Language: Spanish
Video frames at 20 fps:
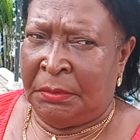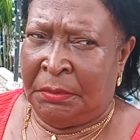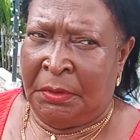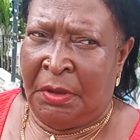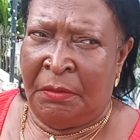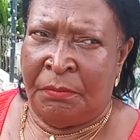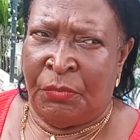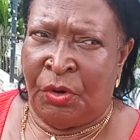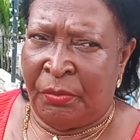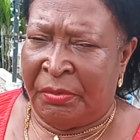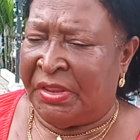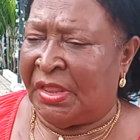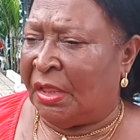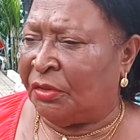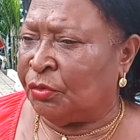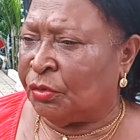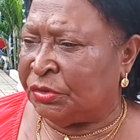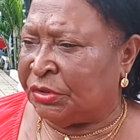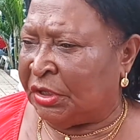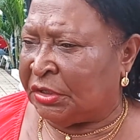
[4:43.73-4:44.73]
en bóvedas
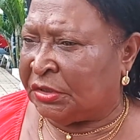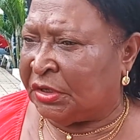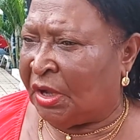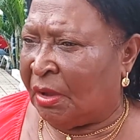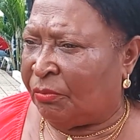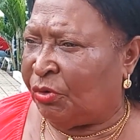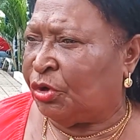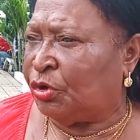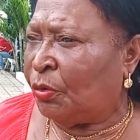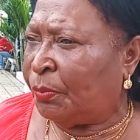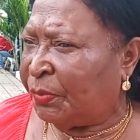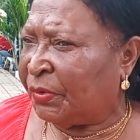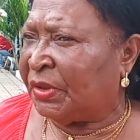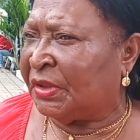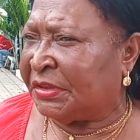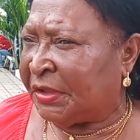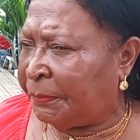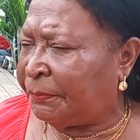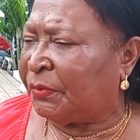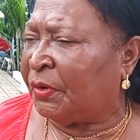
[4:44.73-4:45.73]
donde, digamos, ellos puedan
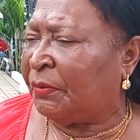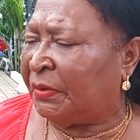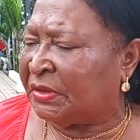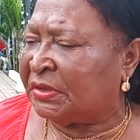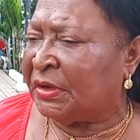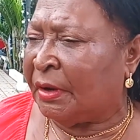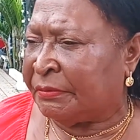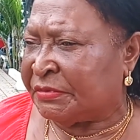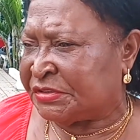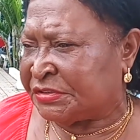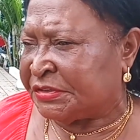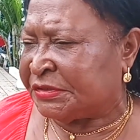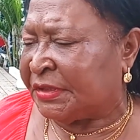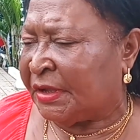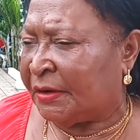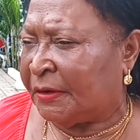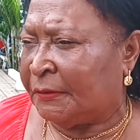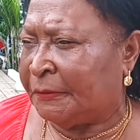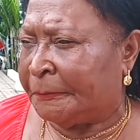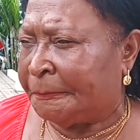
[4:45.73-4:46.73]
después venir a
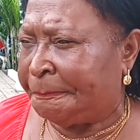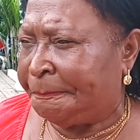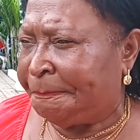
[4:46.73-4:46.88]
visitarlos.